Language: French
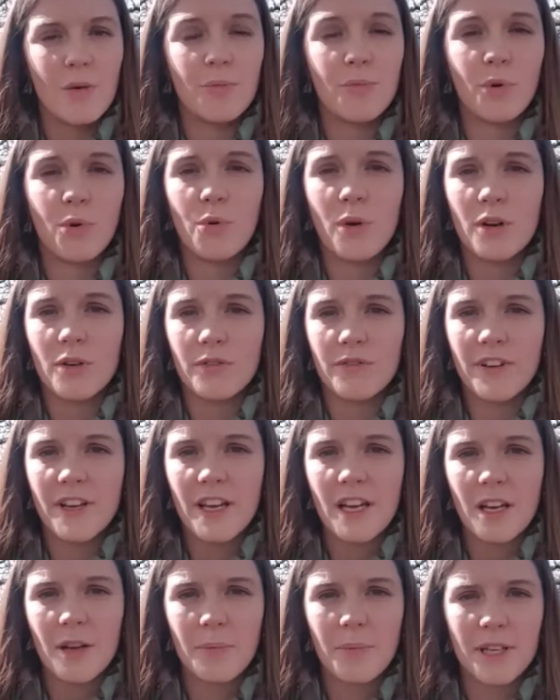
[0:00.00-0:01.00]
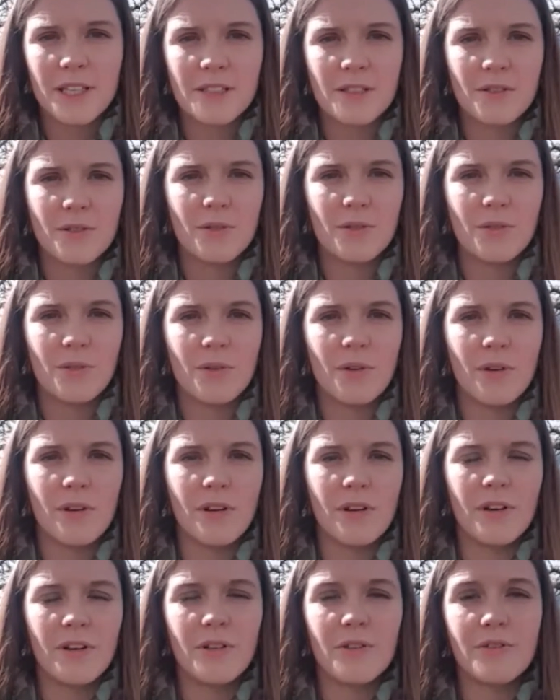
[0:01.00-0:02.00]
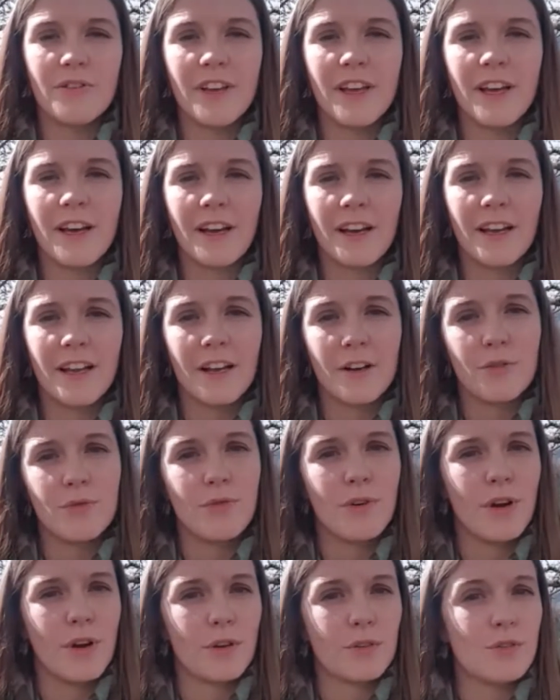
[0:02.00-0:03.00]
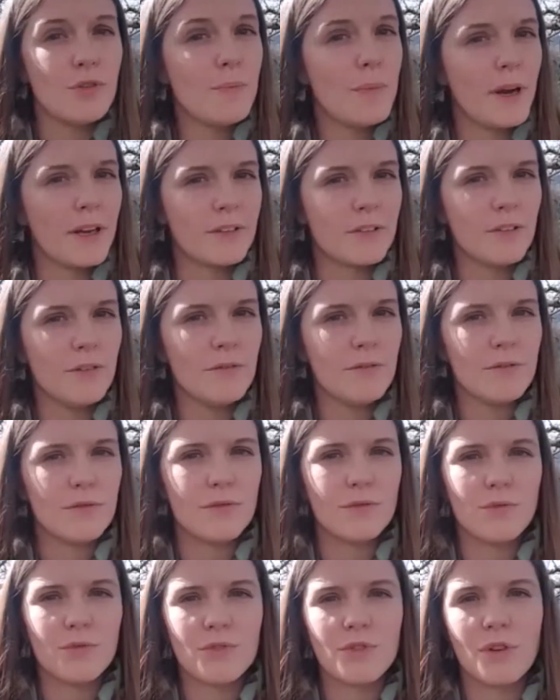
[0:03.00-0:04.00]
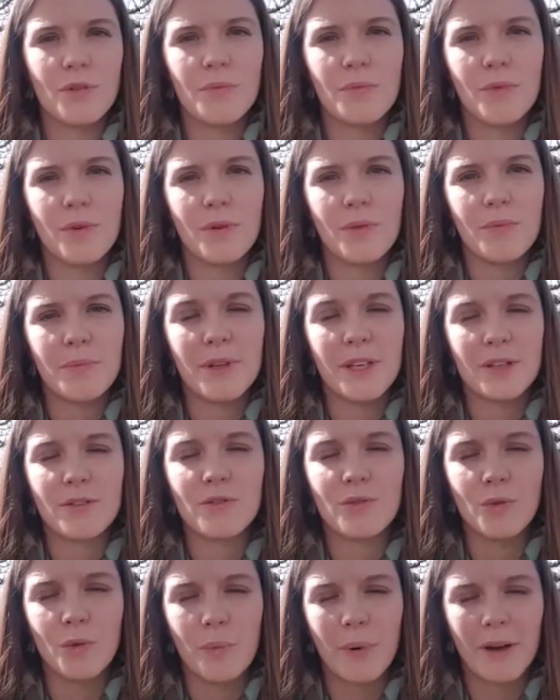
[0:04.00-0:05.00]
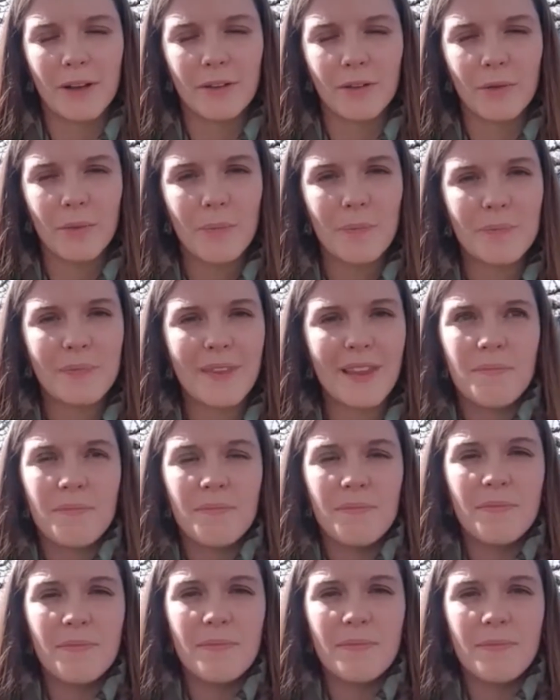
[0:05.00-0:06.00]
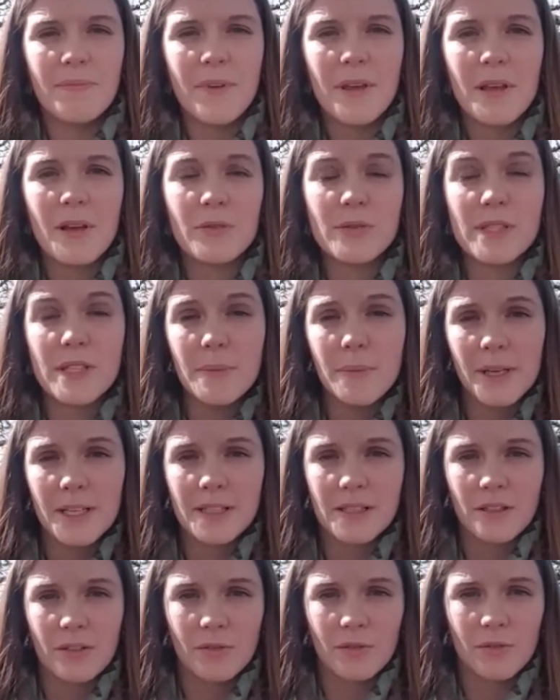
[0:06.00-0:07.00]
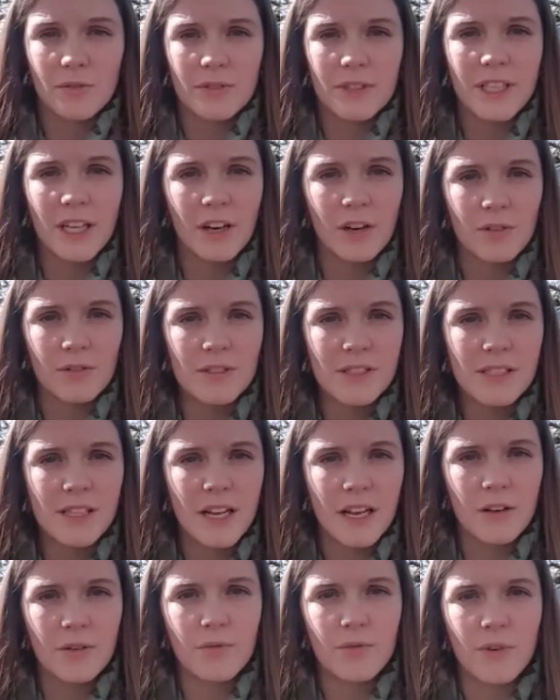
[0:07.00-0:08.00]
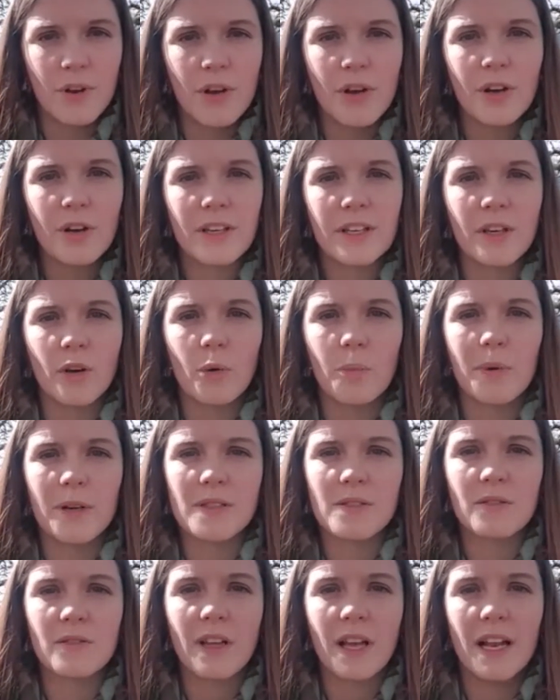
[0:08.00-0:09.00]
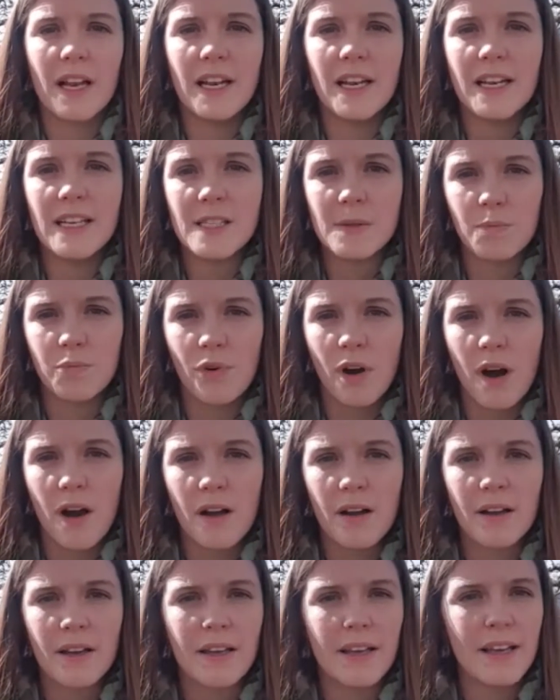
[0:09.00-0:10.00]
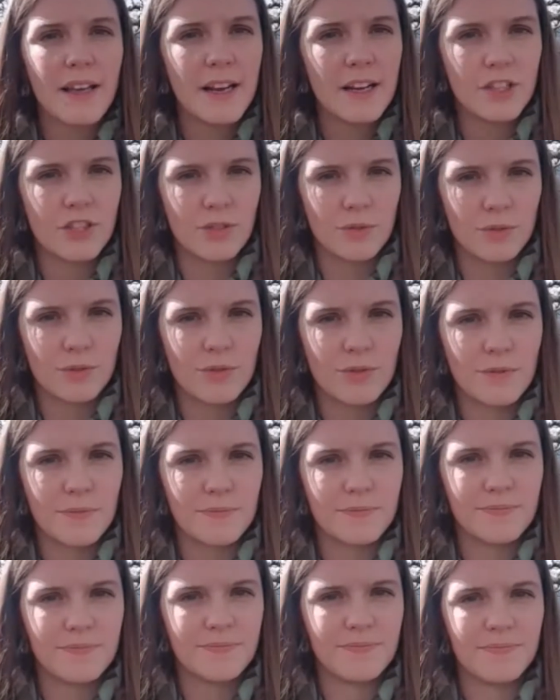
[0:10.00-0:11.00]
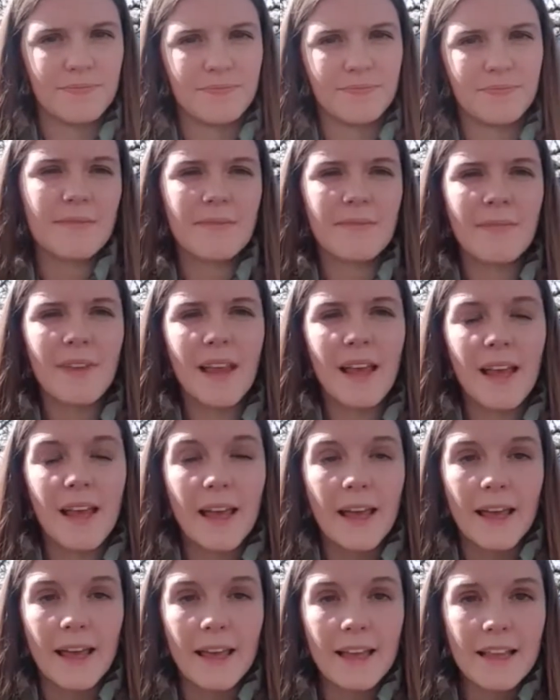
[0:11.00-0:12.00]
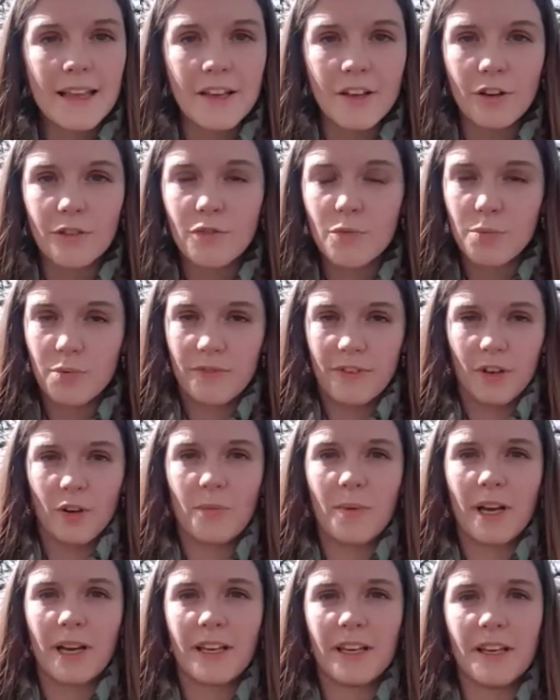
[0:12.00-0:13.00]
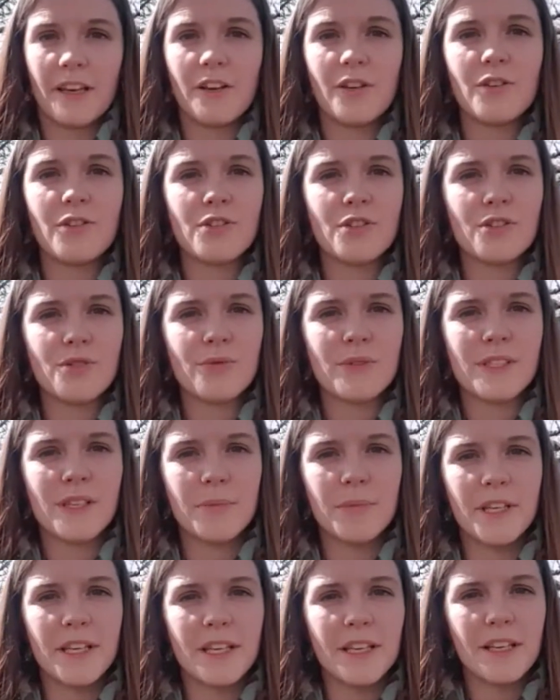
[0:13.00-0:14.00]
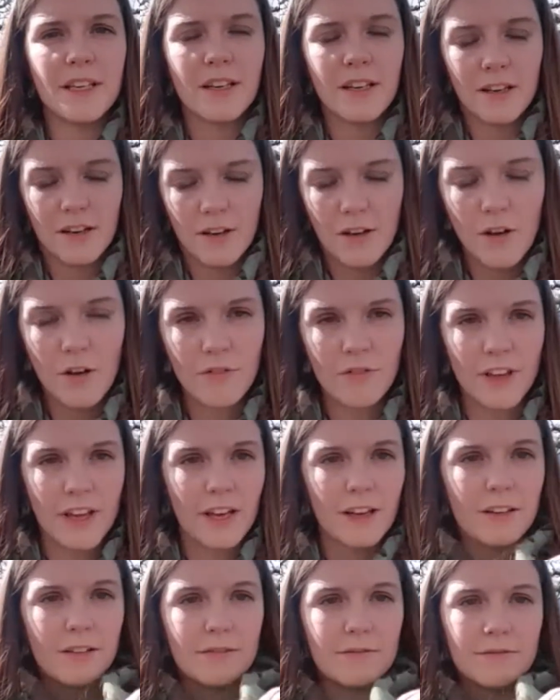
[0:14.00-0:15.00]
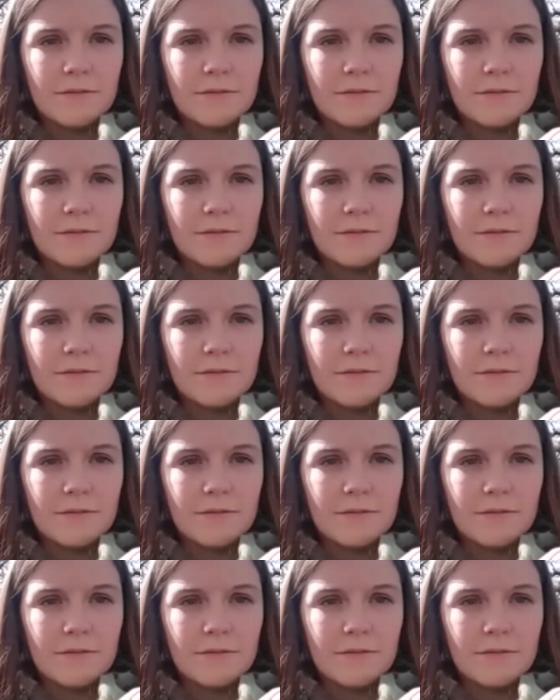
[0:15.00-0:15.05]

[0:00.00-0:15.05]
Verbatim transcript: Pourquoi le vert Parce que euh, le vert est la couleur du printemps, nous sommes euh, bientôt au printemps, mais aussi parce qu'en Irlande, c'est la couleur qui représente l'espoir et la chance. Et d'ailleurs, vous pouvez remarquer que je suis habillée en vert.